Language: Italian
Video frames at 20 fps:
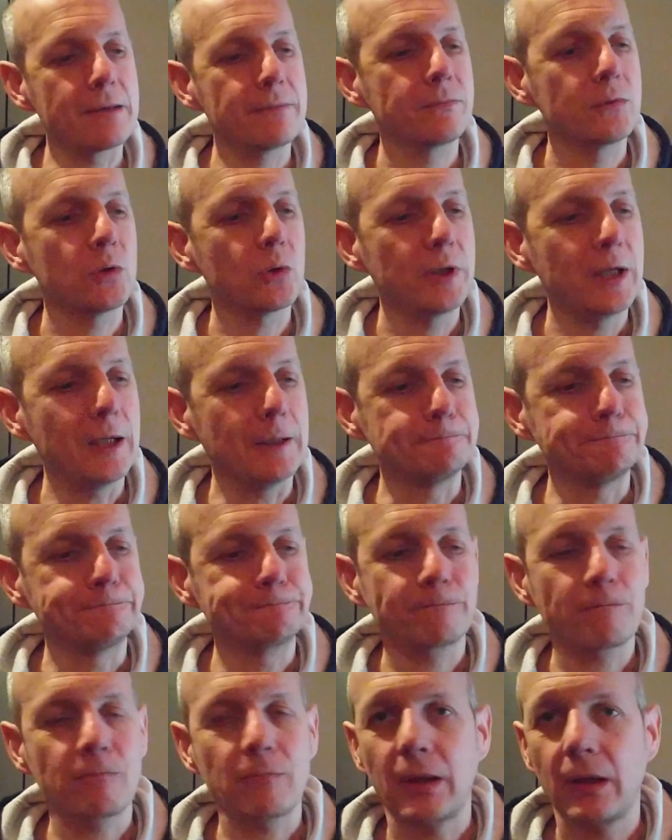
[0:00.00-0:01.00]
non è
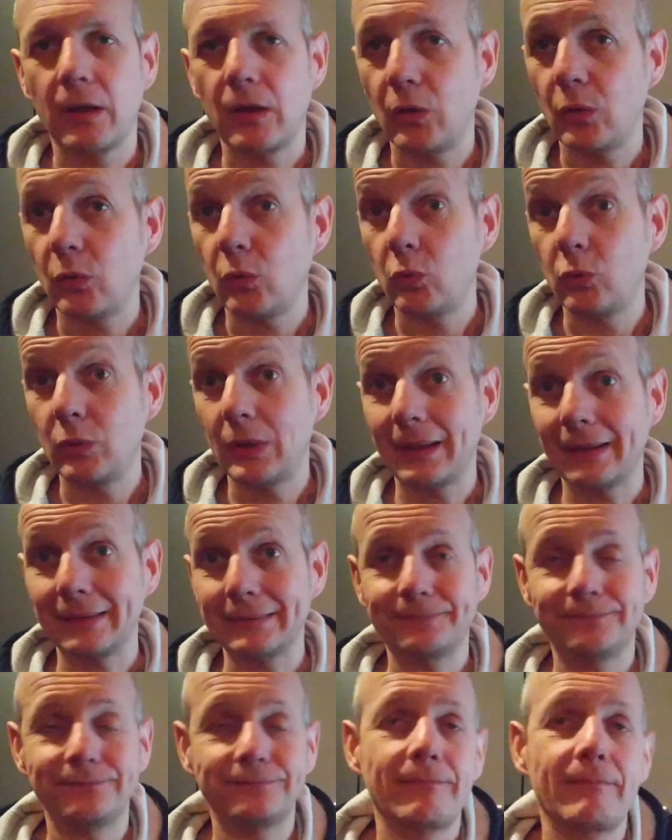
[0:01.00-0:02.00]
una
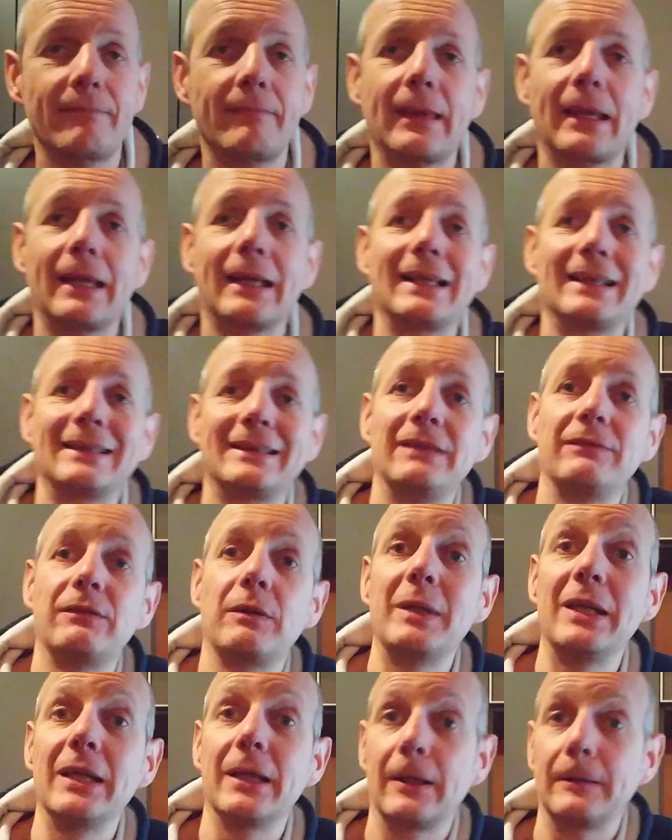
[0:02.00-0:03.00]
cattiva
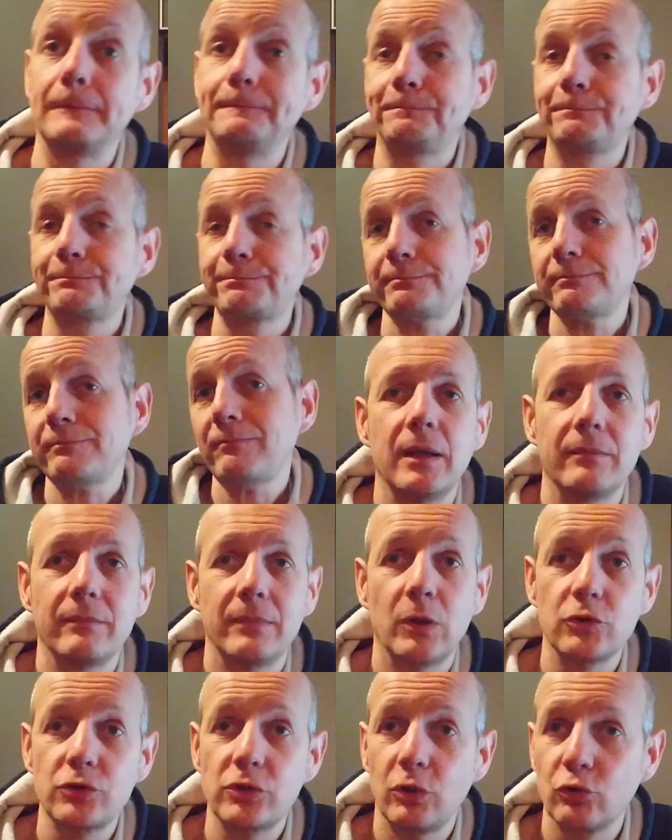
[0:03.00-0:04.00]
birra.
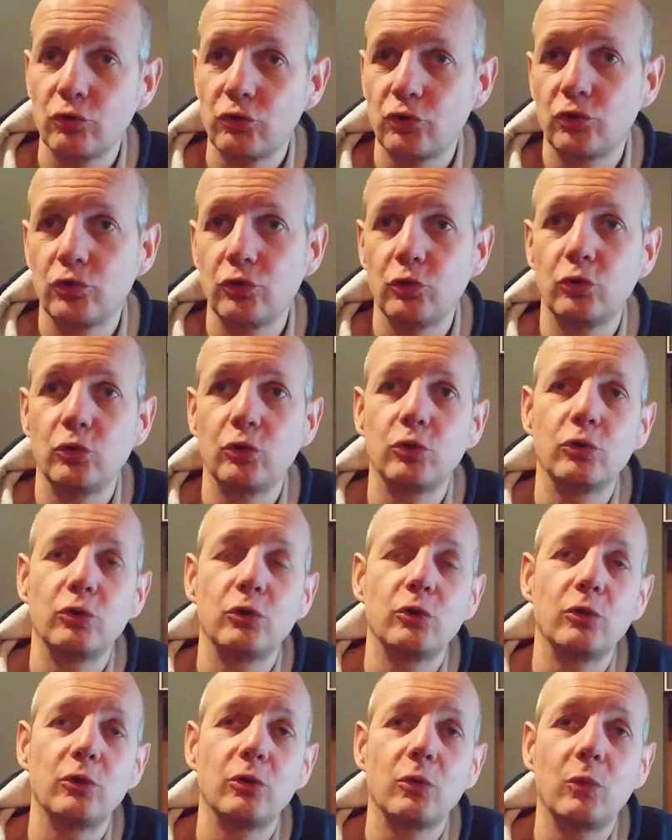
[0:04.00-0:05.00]
Oggi non
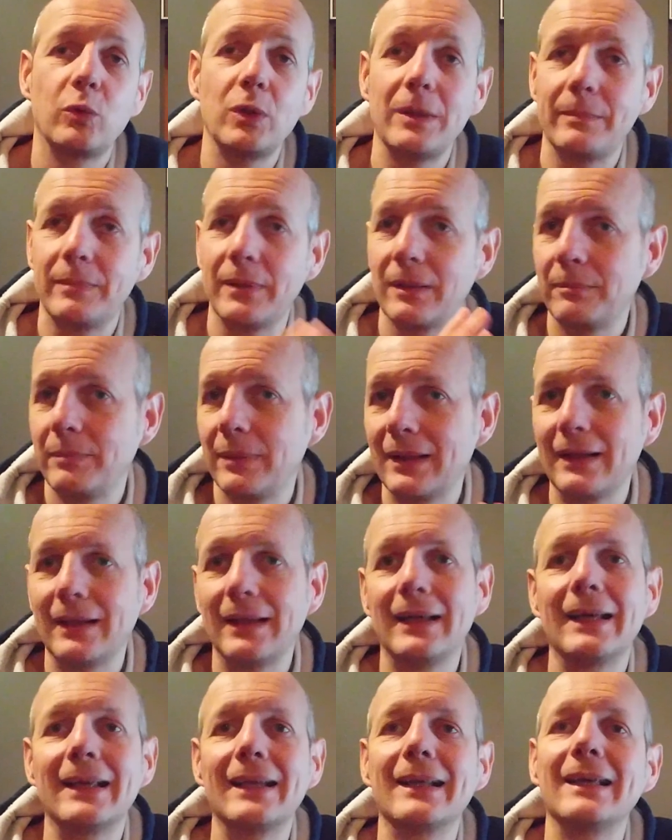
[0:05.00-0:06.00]
sono qui per
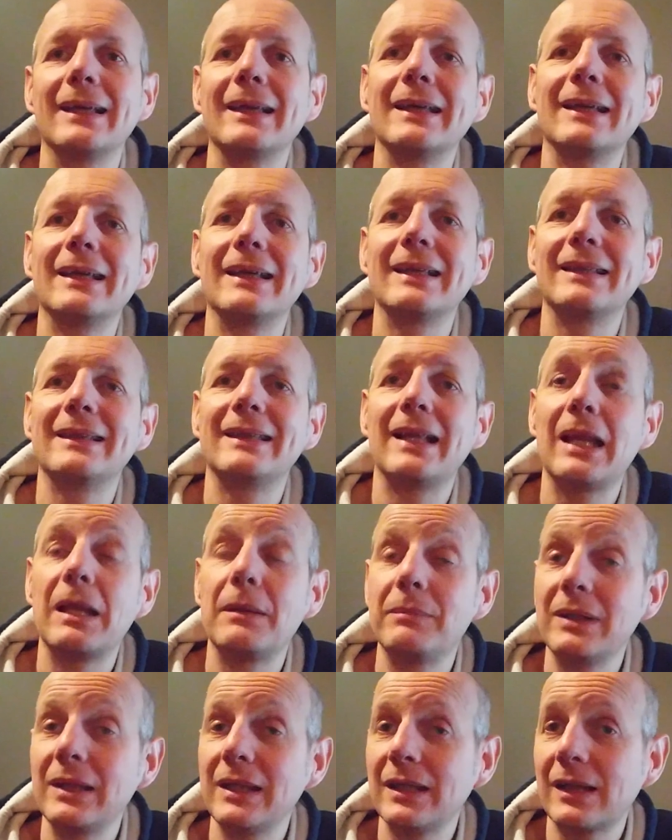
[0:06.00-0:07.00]
parlare della
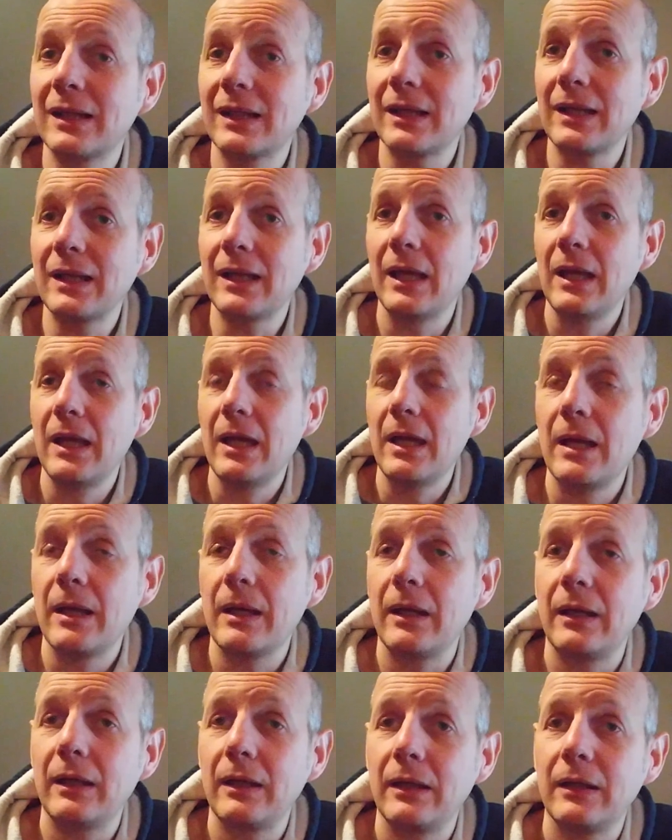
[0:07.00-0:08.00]
birra,
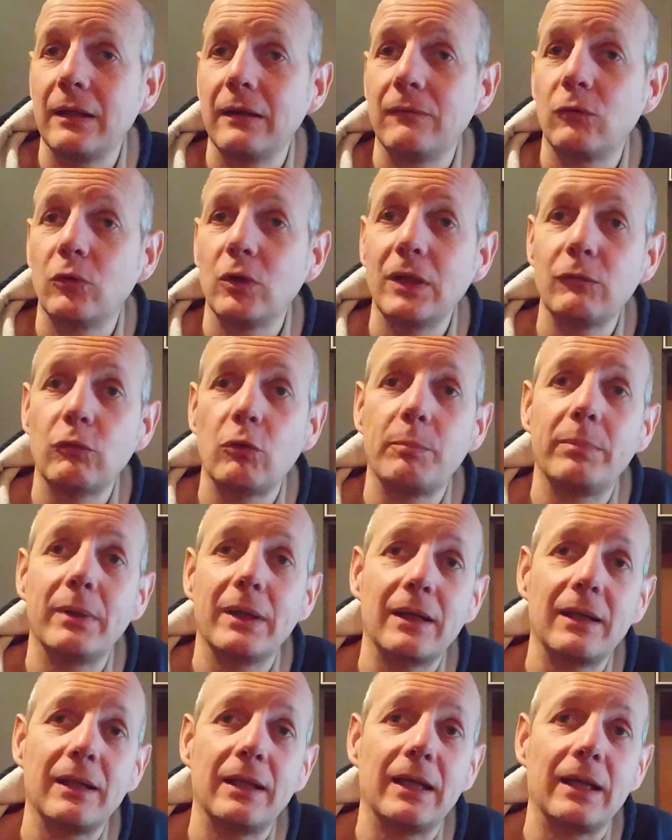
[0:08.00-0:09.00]
eh, volevo
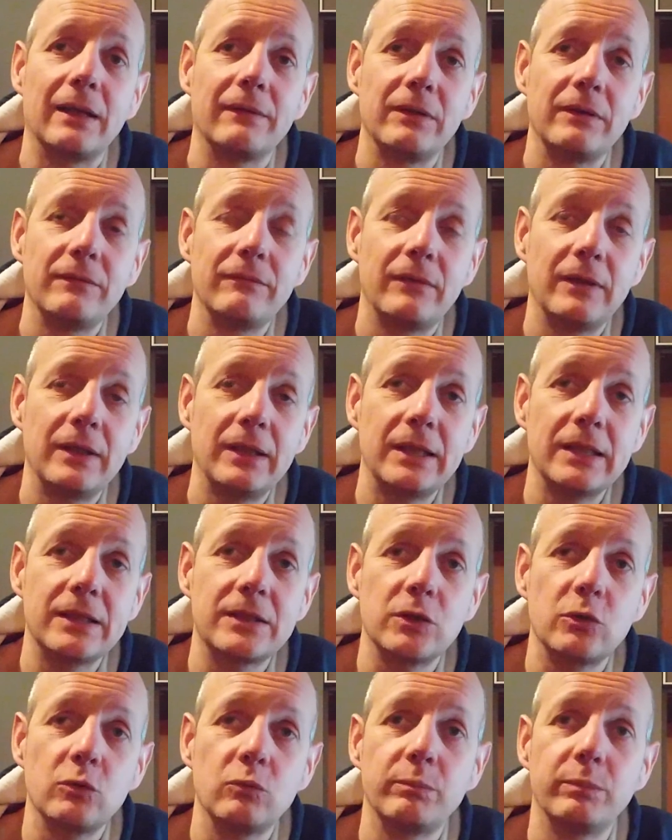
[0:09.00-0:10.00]
parlarvi
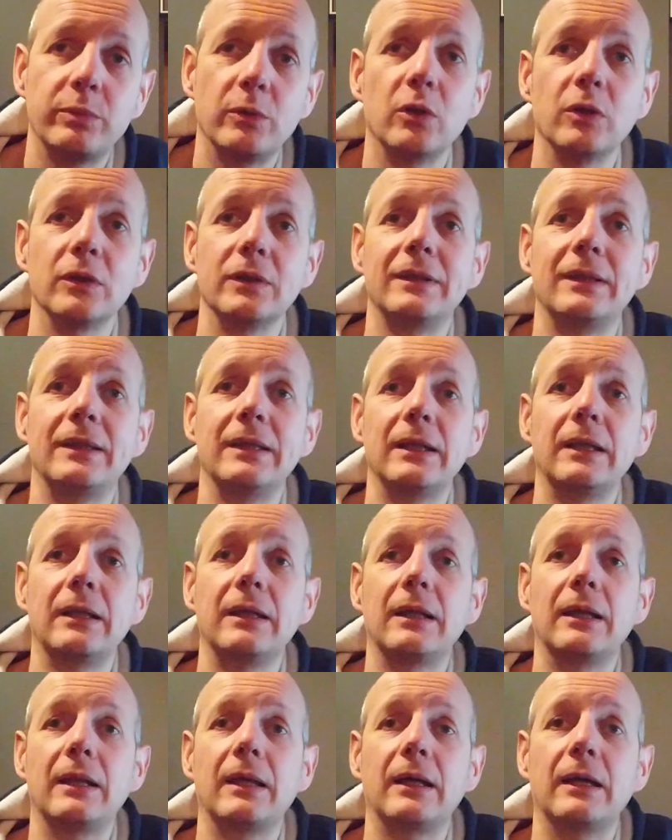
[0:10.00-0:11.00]
invece un po'
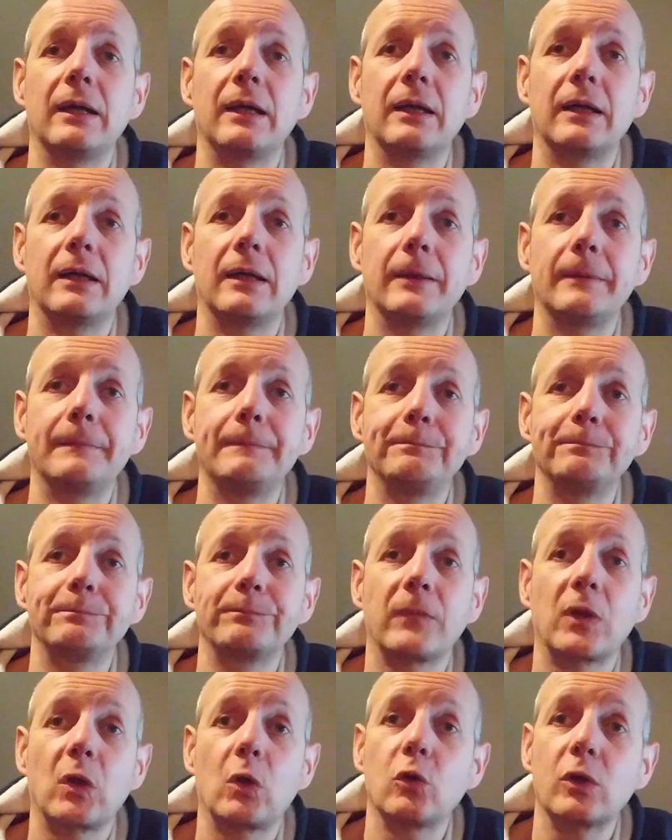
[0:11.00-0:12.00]
della mh,
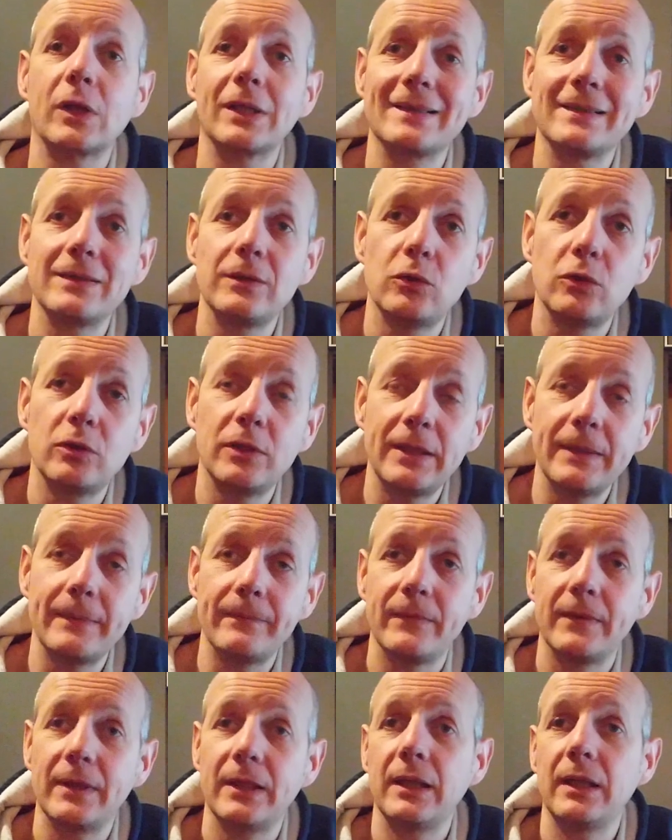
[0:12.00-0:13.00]
mm,
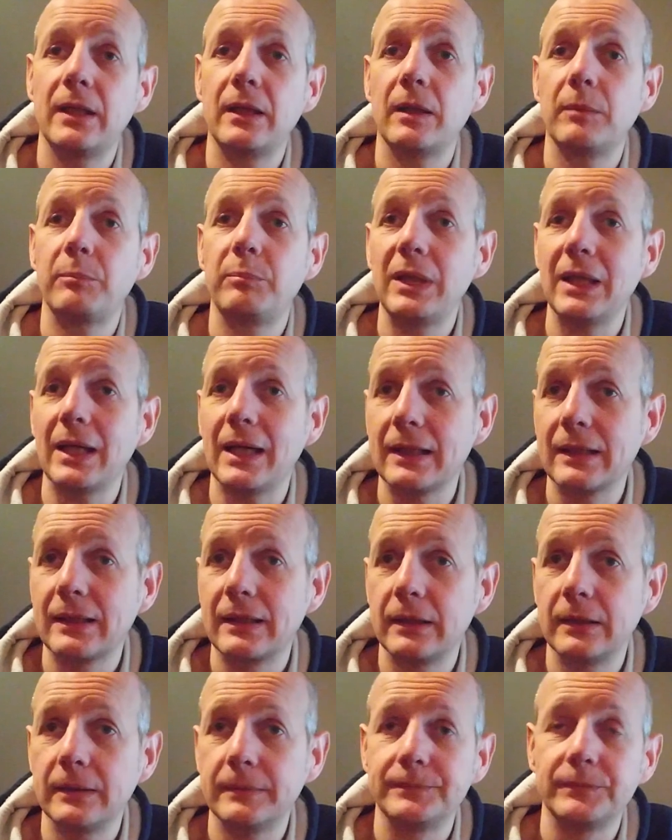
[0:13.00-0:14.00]
correzione del
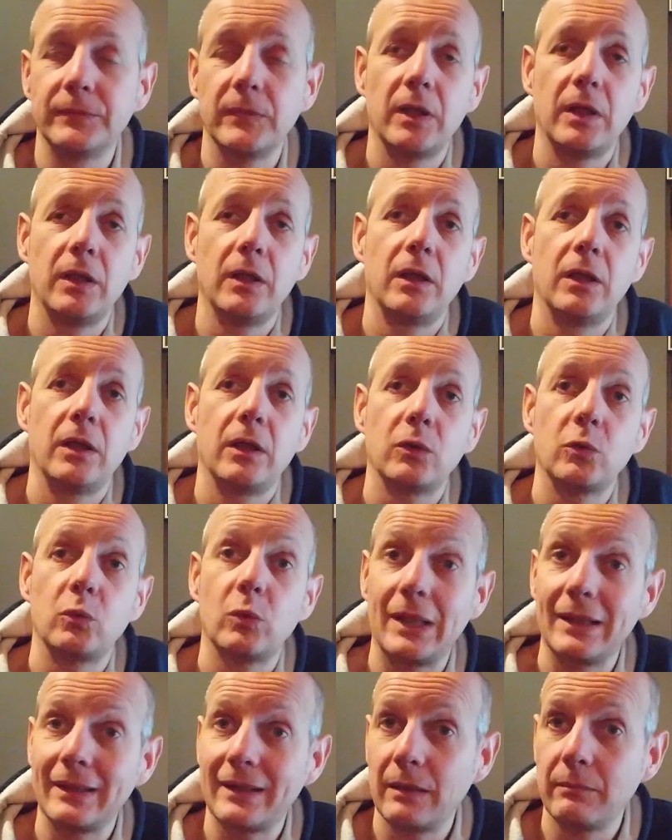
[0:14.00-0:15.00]
pH
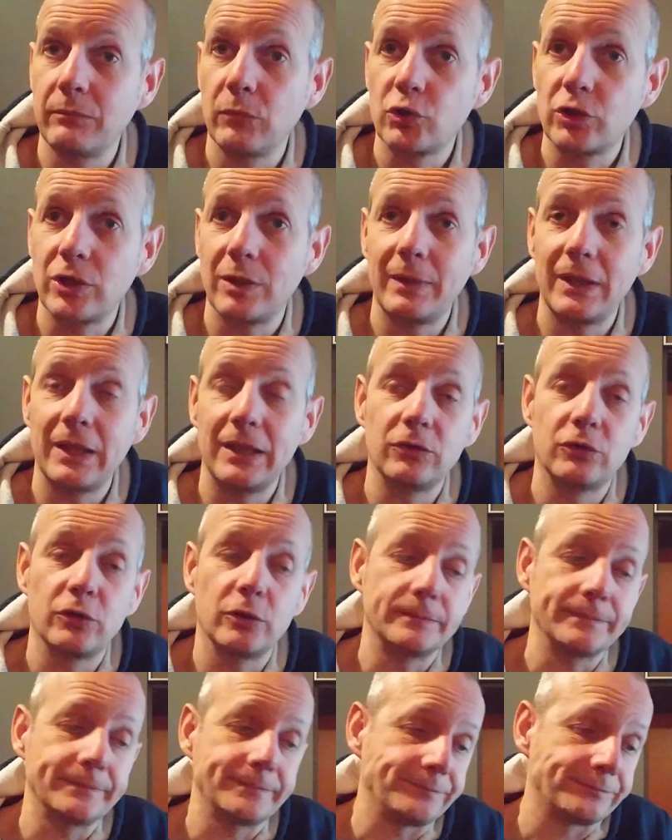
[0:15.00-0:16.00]
durante
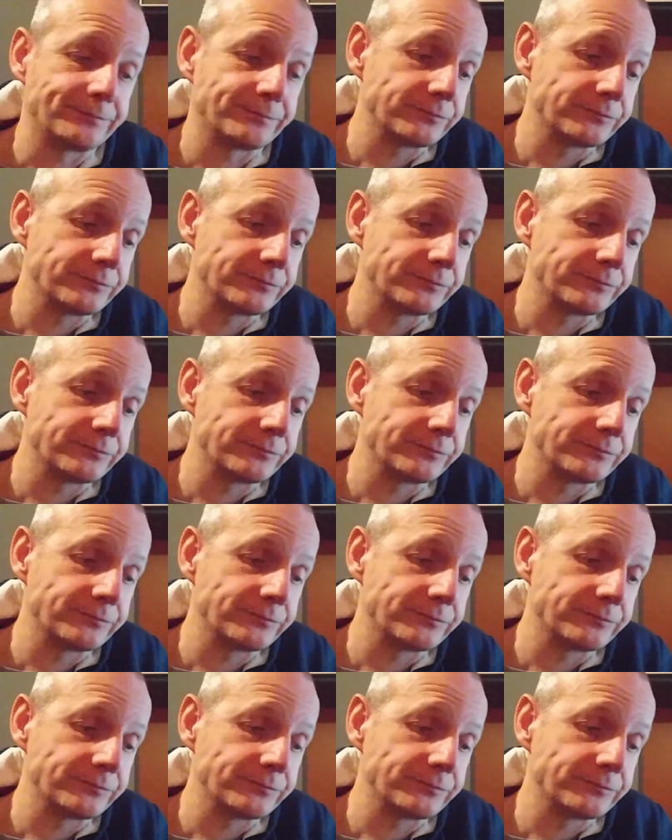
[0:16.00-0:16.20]
l'ammostamento